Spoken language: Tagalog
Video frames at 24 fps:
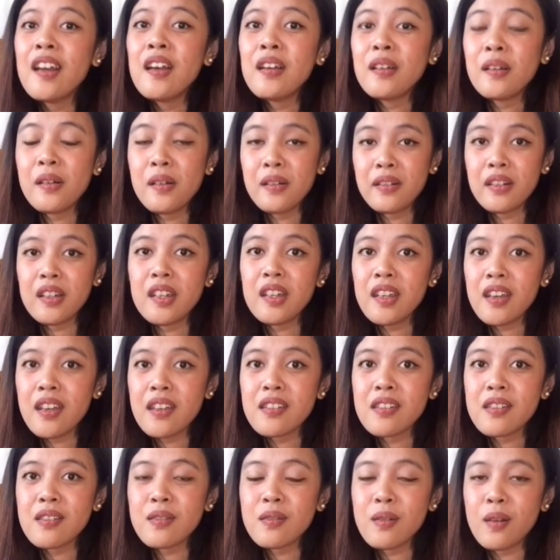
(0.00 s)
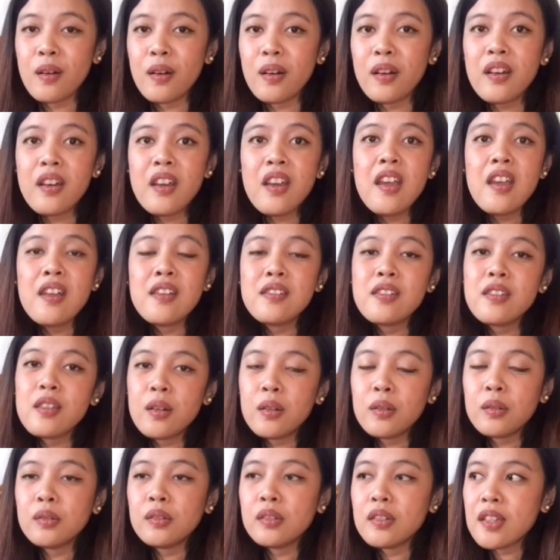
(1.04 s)
Korea Store.
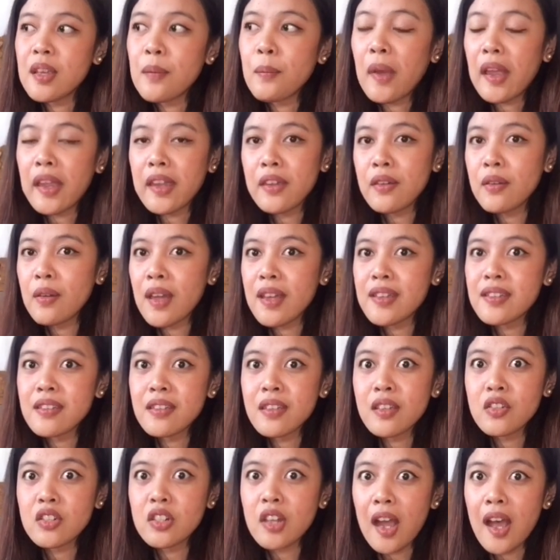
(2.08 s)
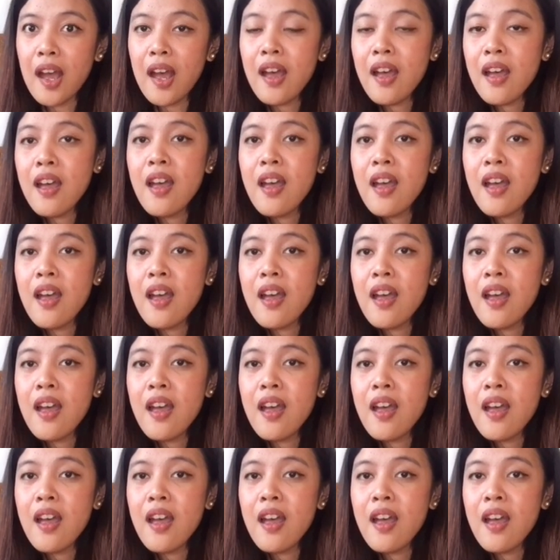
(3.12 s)
So, sa may UST siya.